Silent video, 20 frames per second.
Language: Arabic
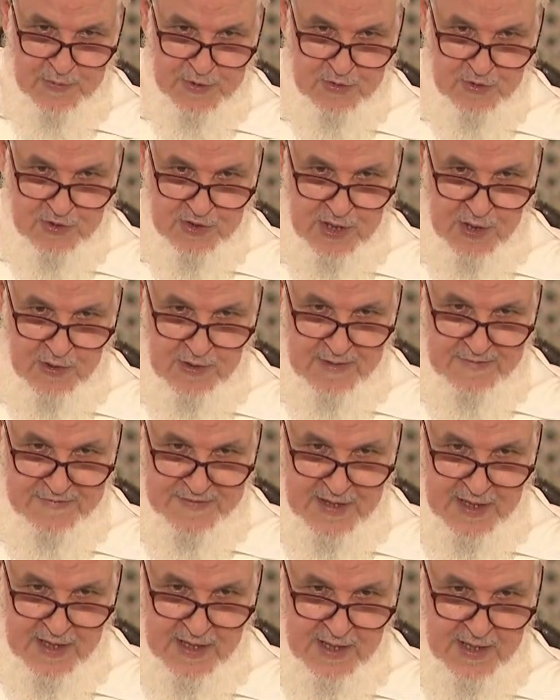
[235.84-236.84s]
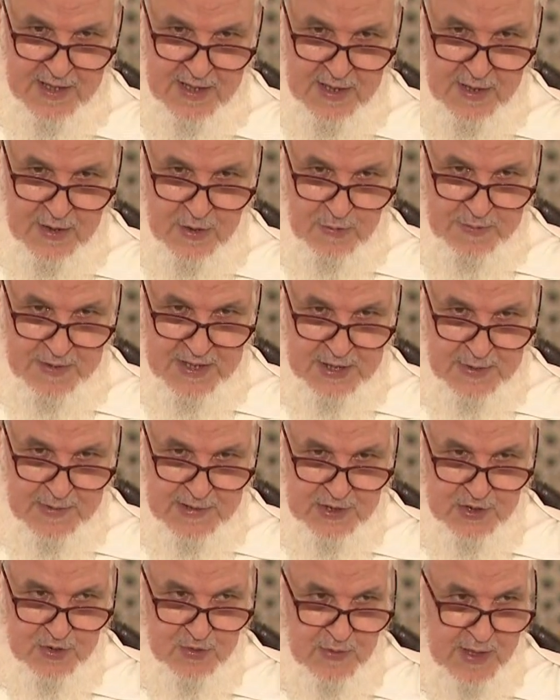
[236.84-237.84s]
يوما ترجعون فيه
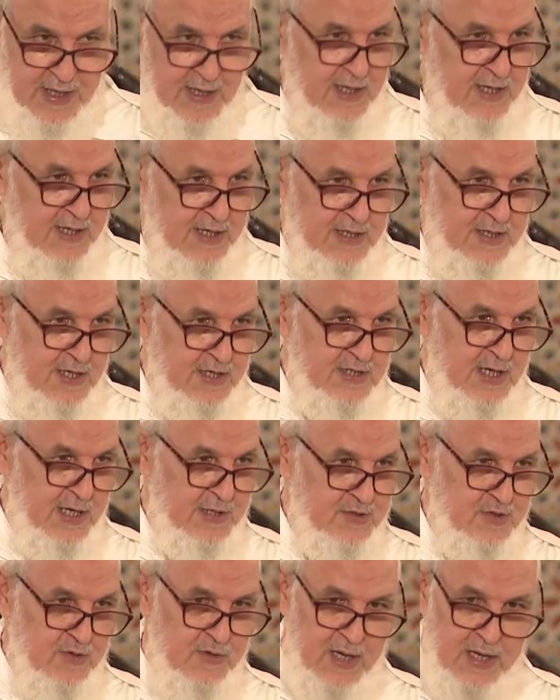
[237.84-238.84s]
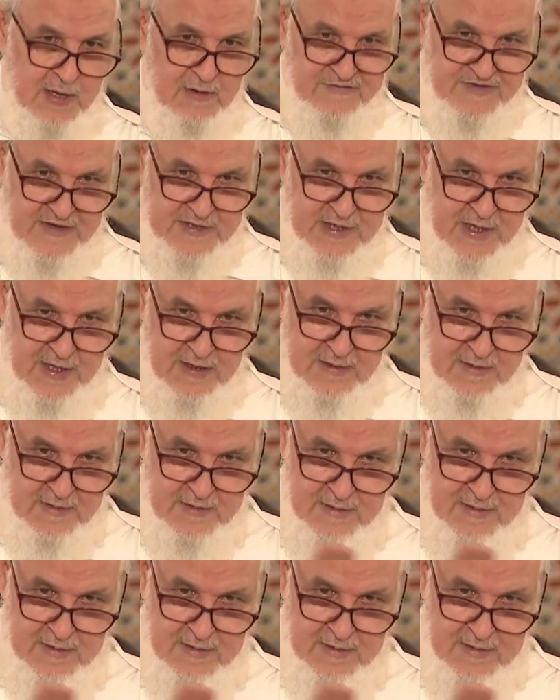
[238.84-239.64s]
وبالنسبة للصور إذا جاء نصر الله والفتح